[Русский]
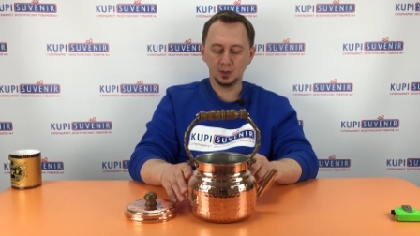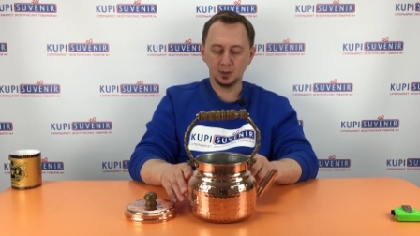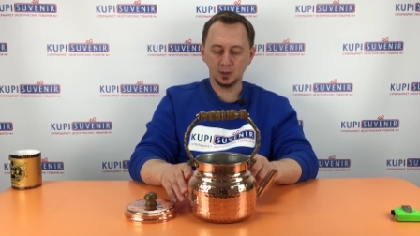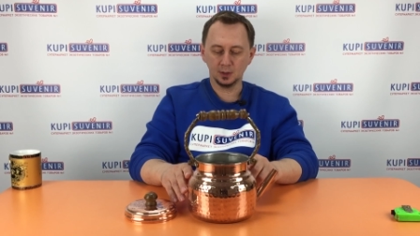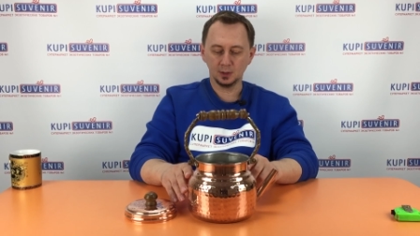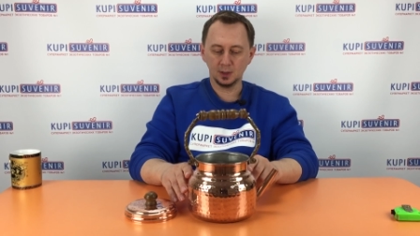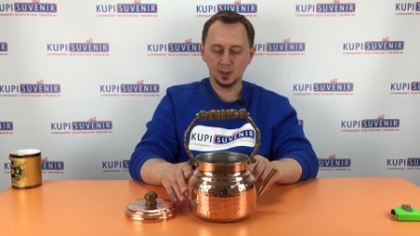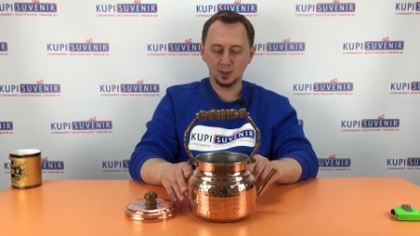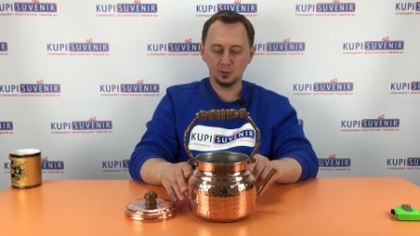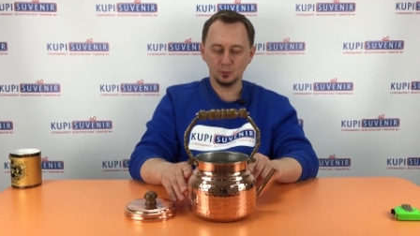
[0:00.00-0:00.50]

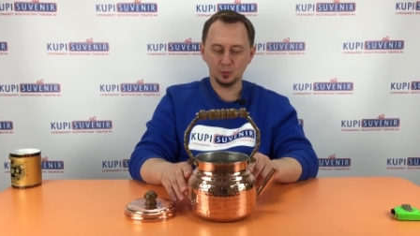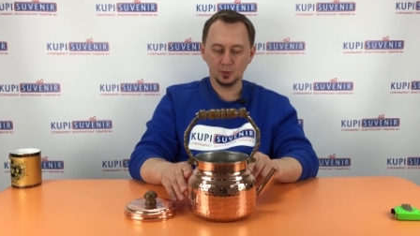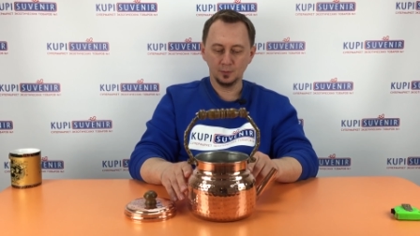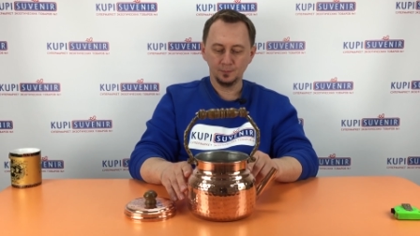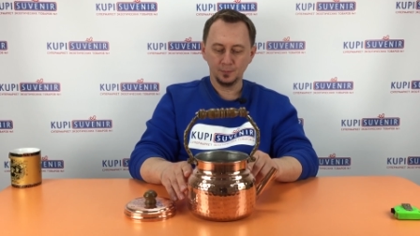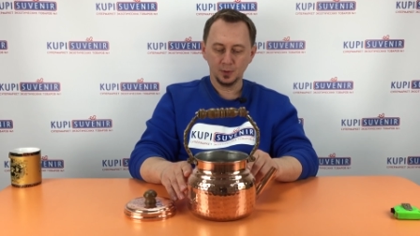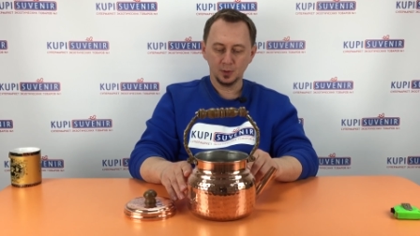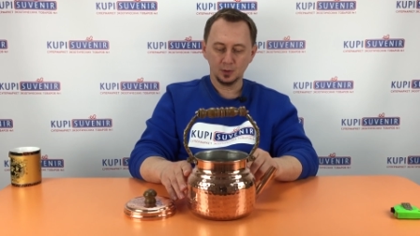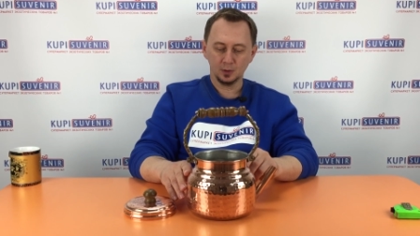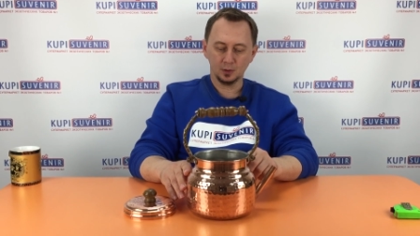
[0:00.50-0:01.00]
иногда его
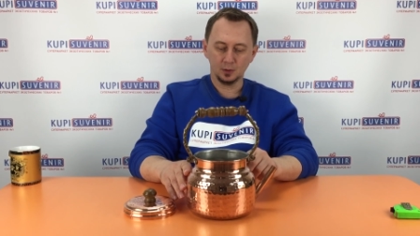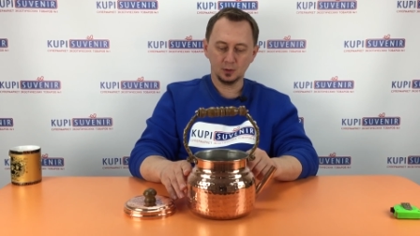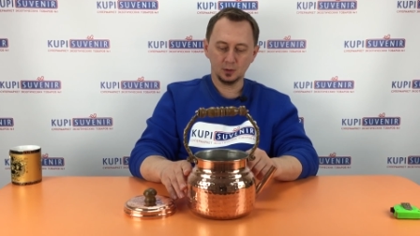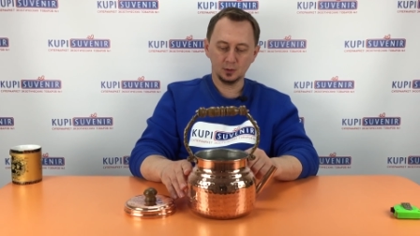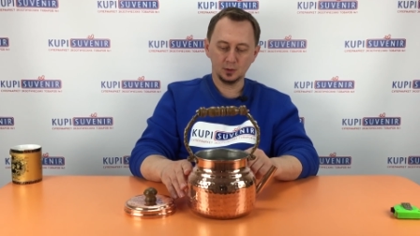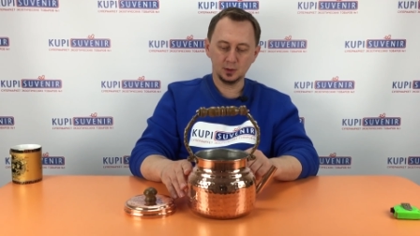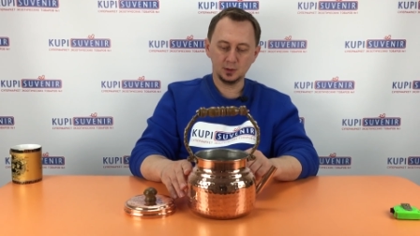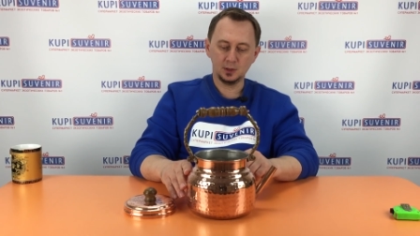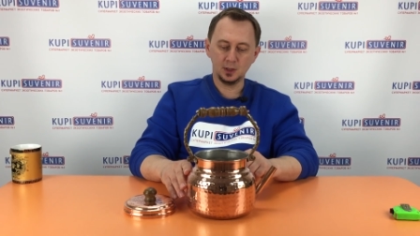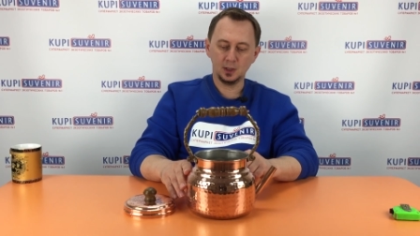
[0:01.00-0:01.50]
э,
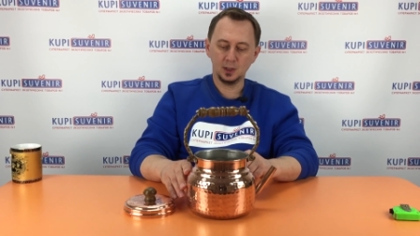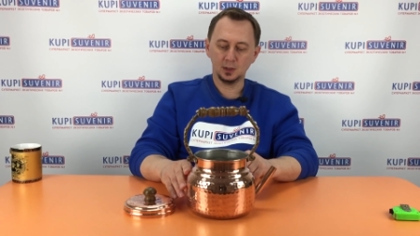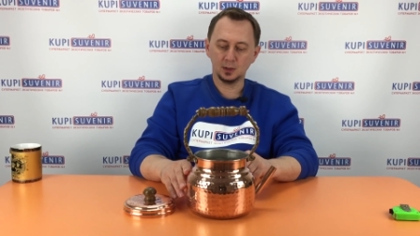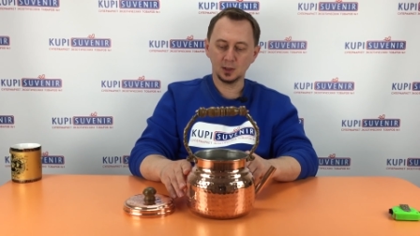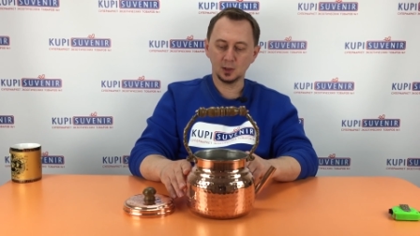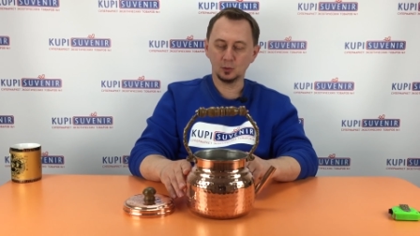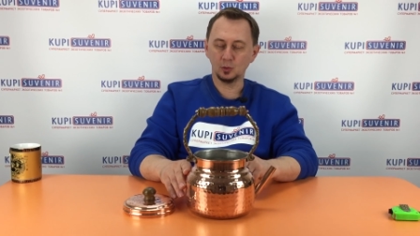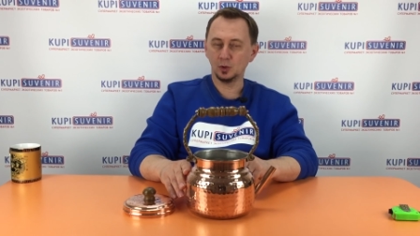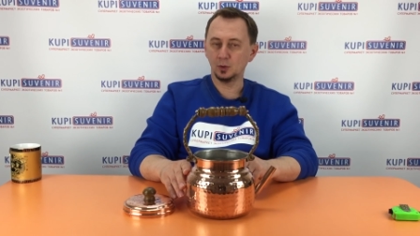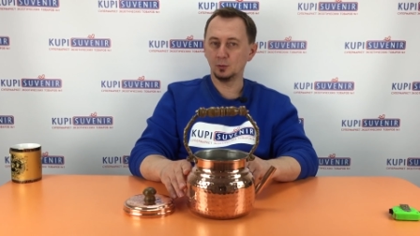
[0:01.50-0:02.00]
натереть
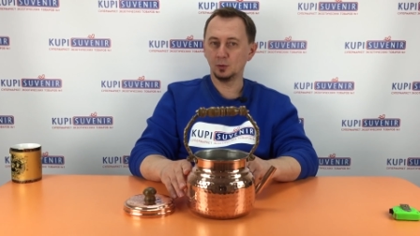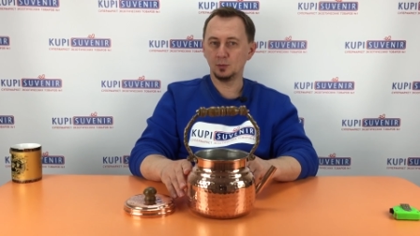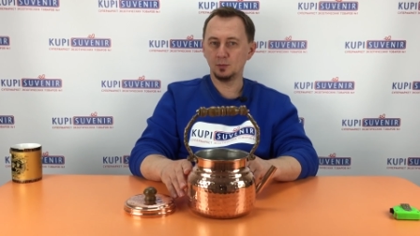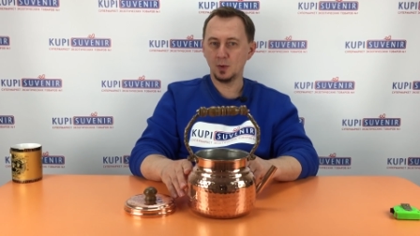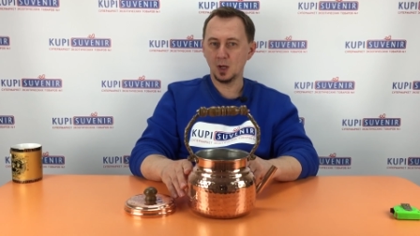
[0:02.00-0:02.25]
какой-нибудь